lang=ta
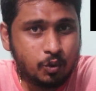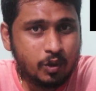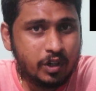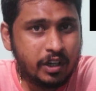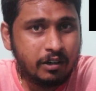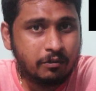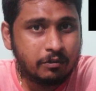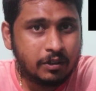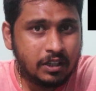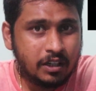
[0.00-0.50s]

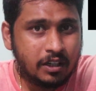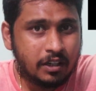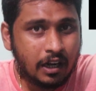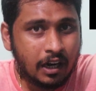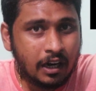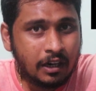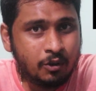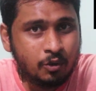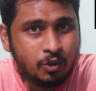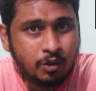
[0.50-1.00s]
சூரியன் வந்து
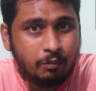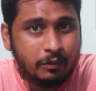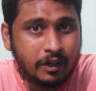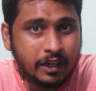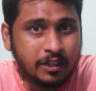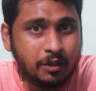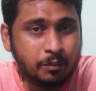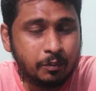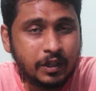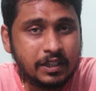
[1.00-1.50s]
நானூறு
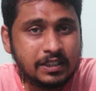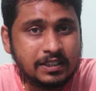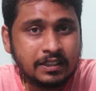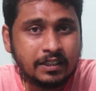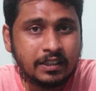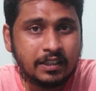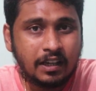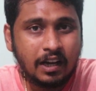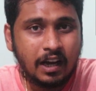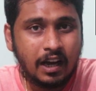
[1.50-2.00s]
மடங்கு
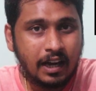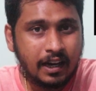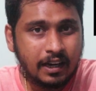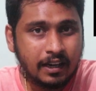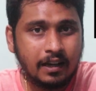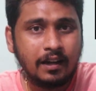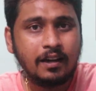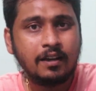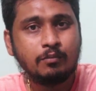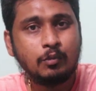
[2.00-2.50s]
பெருசு
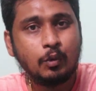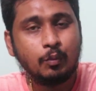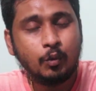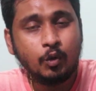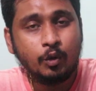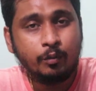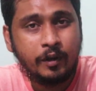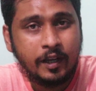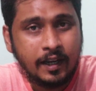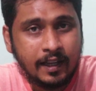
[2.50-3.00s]
ஆனால் நம்ம
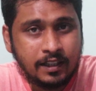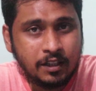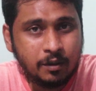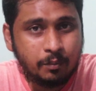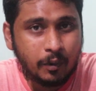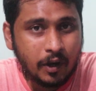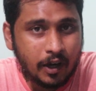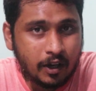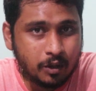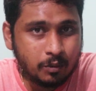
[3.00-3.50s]
பூமியிலேருந்து
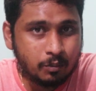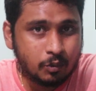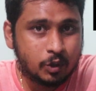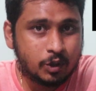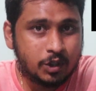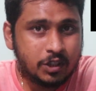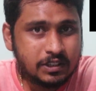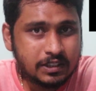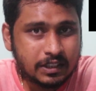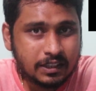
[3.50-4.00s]

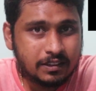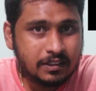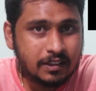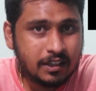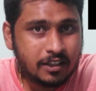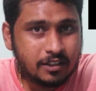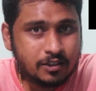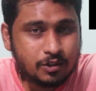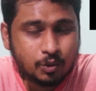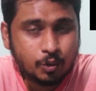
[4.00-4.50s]
பார்க்கும்போது
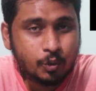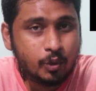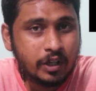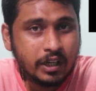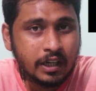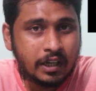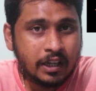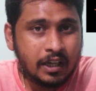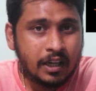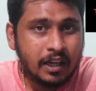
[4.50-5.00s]
சந்திரன் சூரியன்